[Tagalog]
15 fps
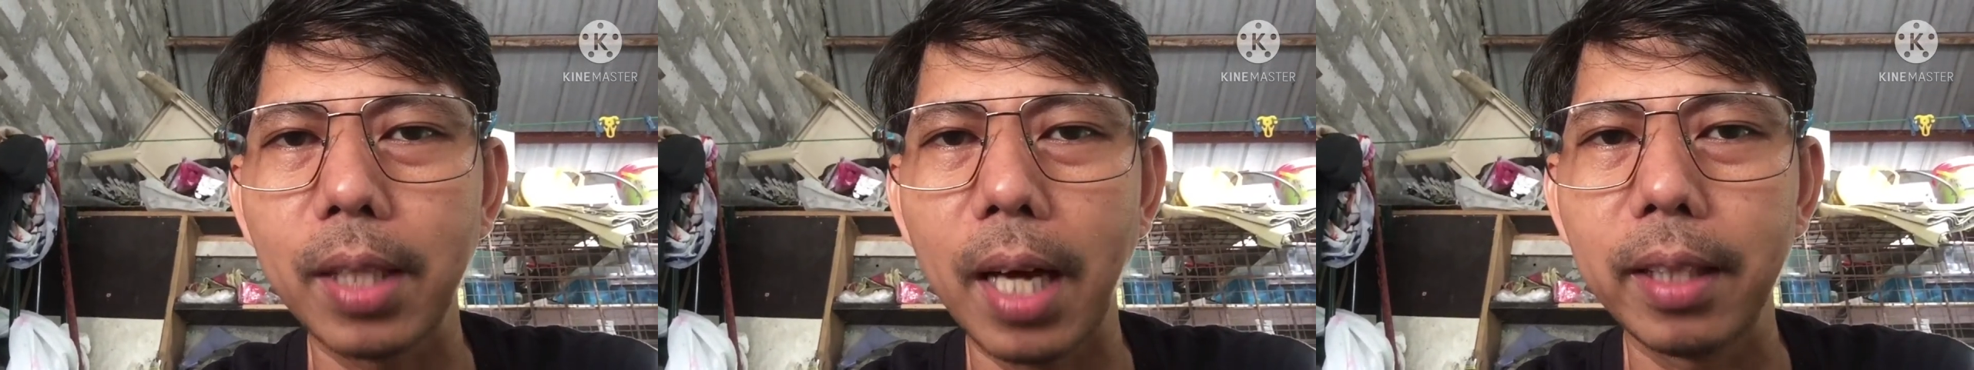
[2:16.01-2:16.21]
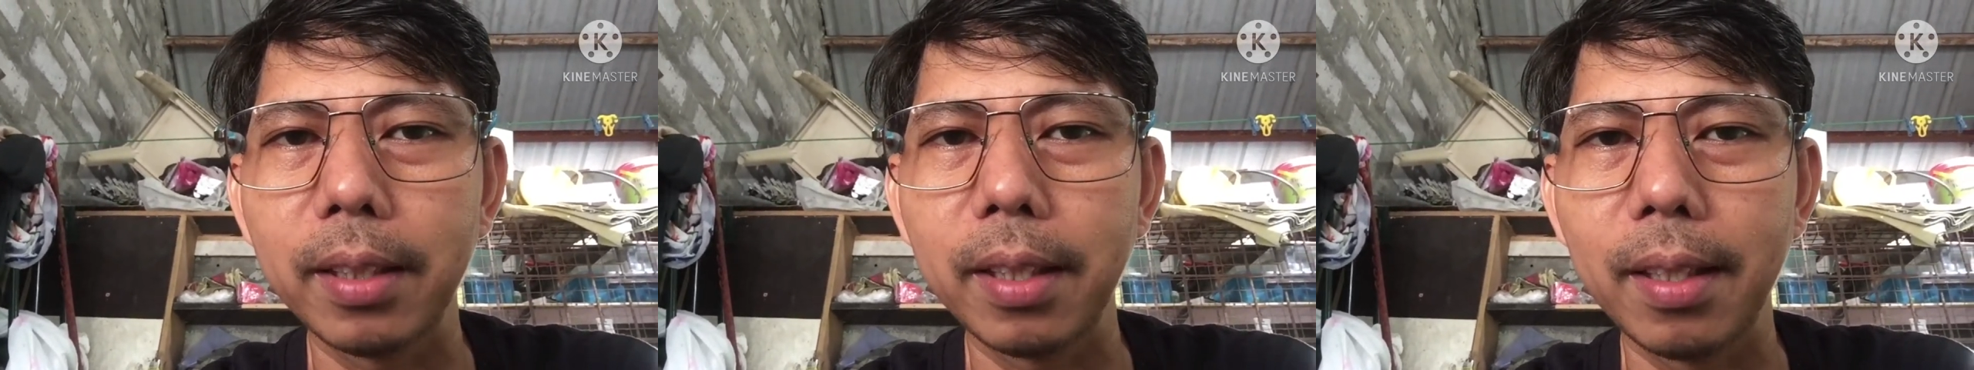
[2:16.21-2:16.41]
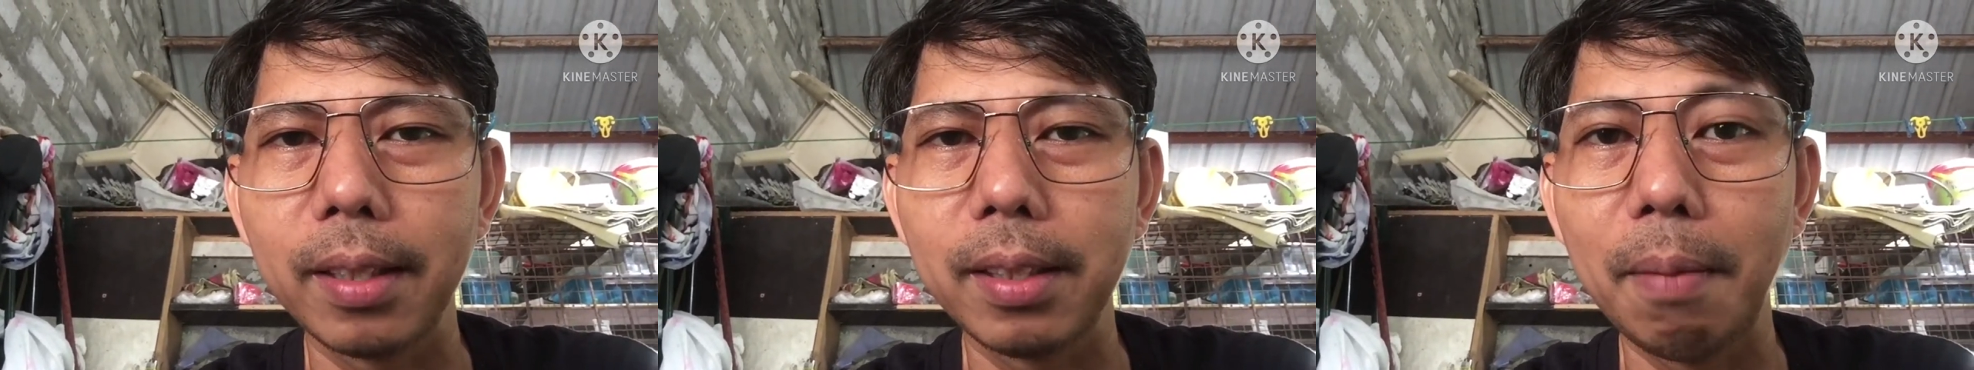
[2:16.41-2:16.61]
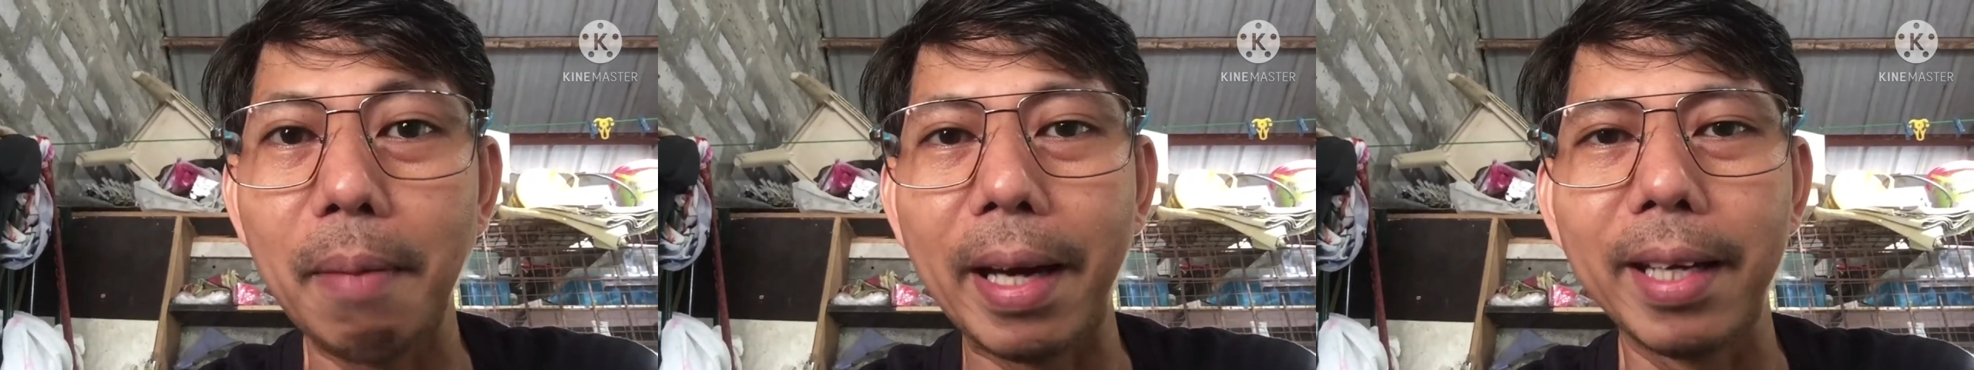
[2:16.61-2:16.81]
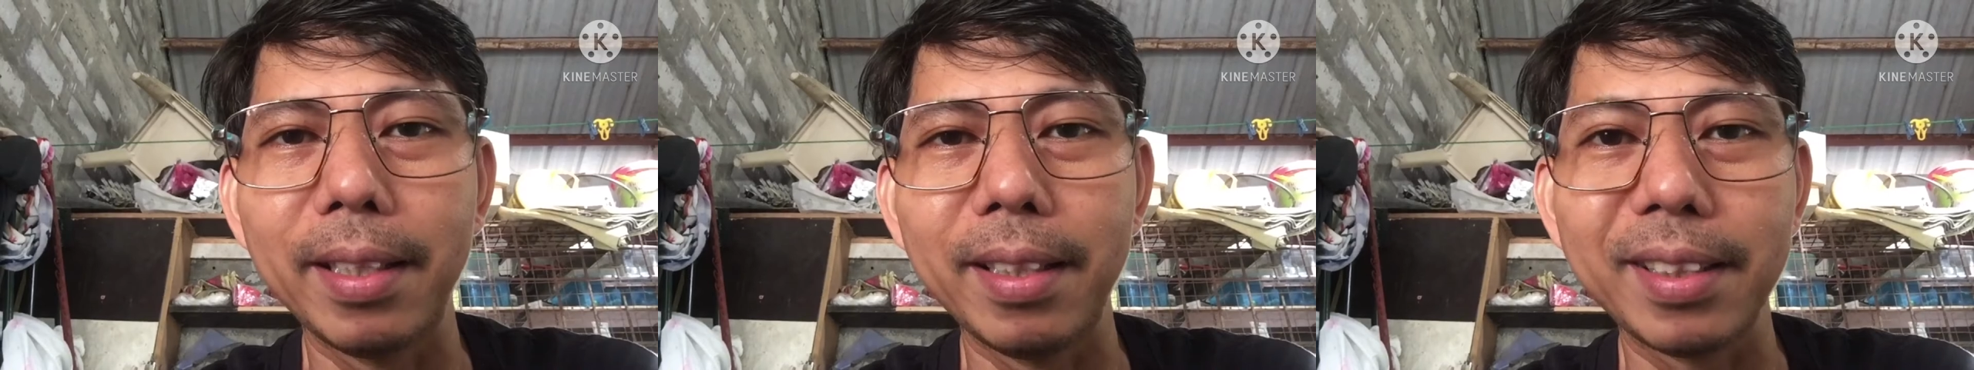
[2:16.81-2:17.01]
sa atin kasi
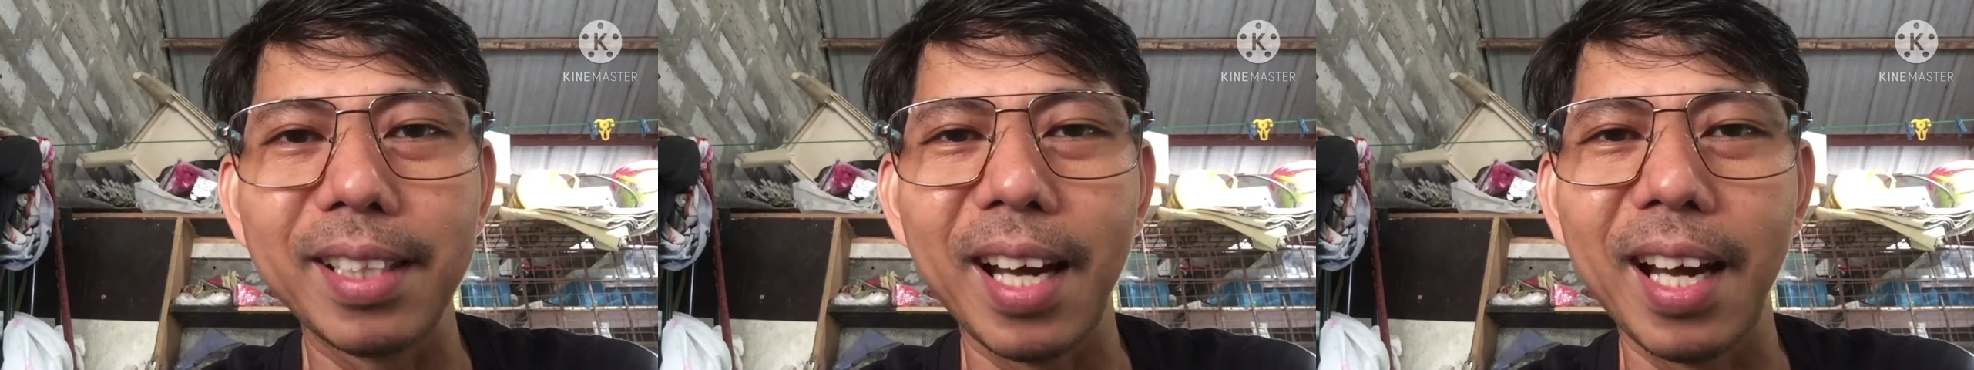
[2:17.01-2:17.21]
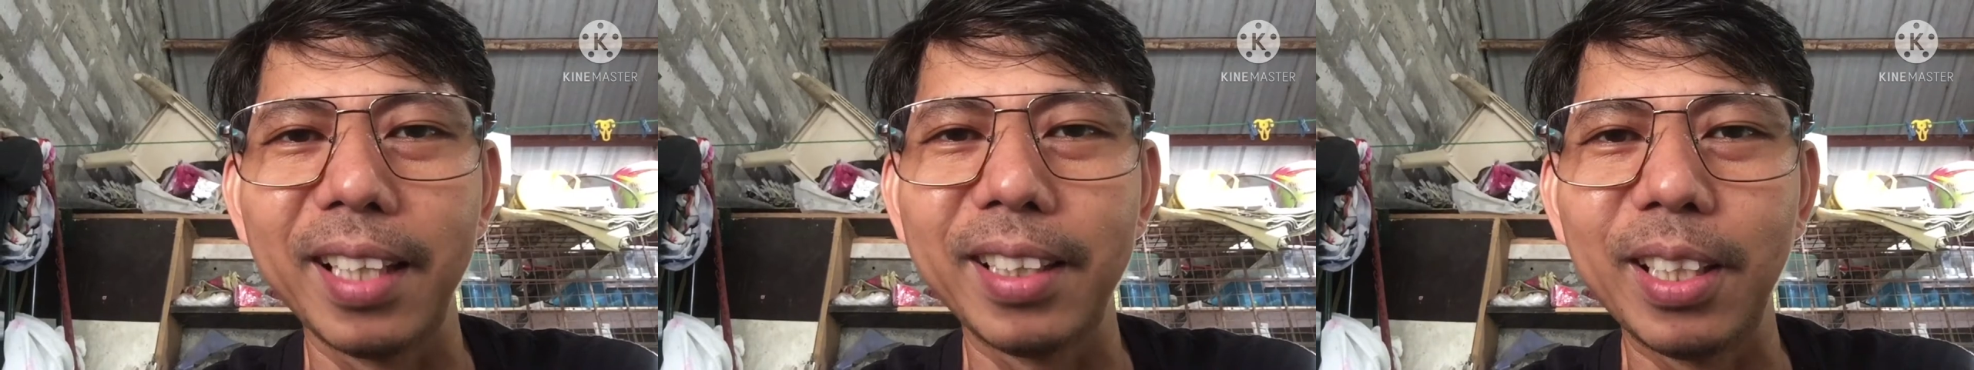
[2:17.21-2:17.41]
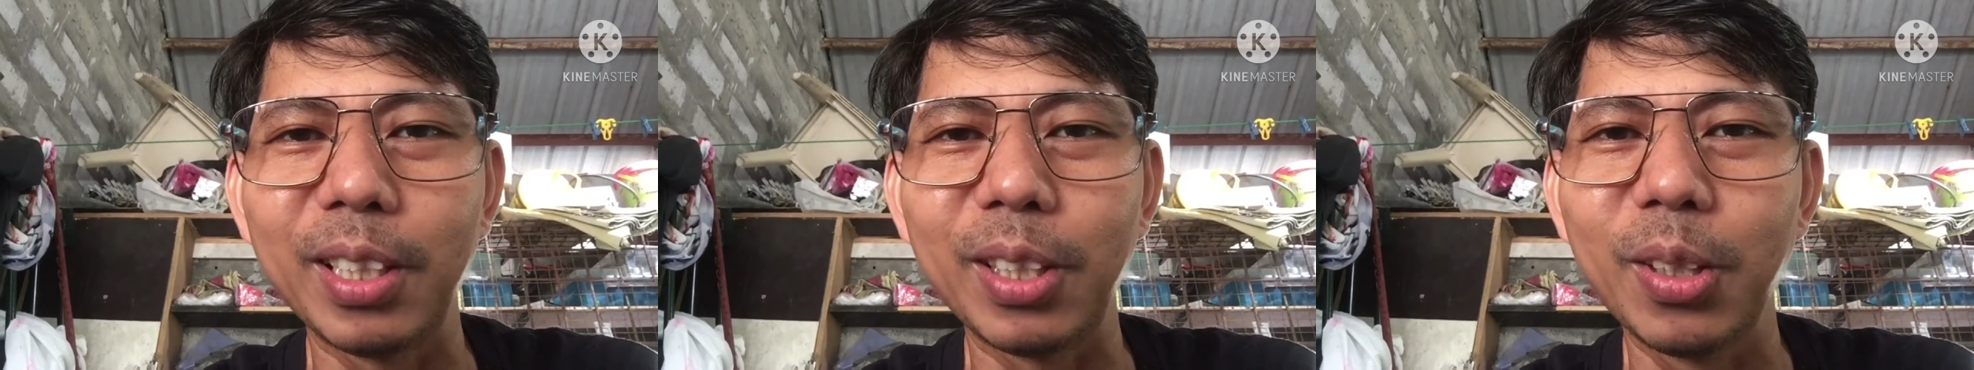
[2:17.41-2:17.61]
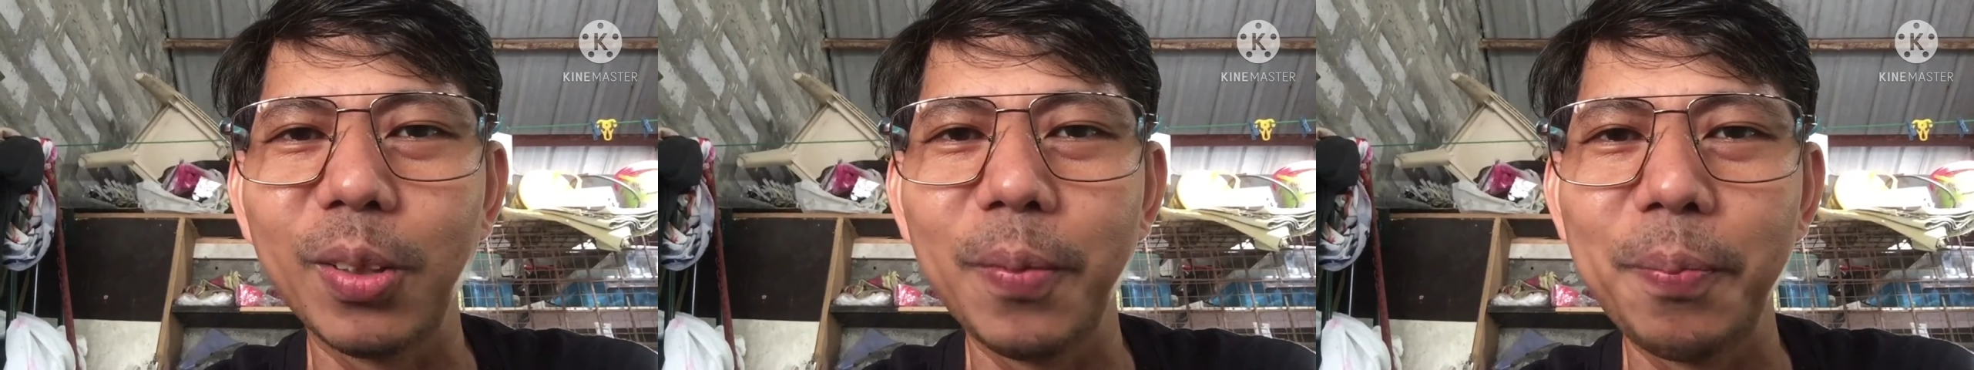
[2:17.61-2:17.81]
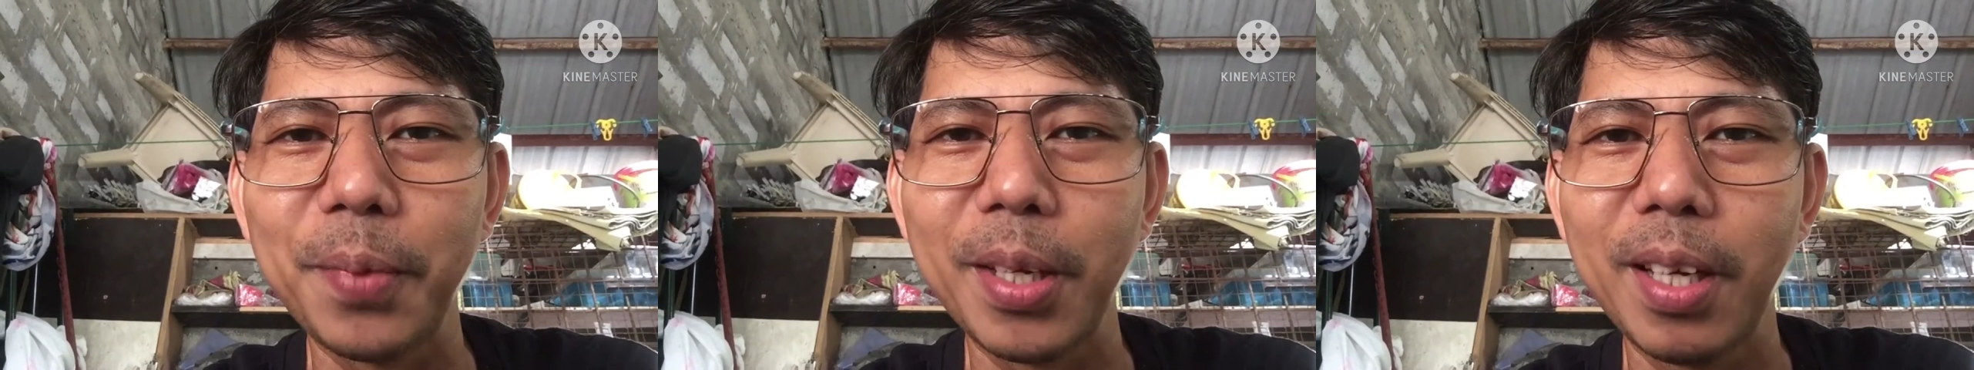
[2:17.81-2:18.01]
mainit na nga dito.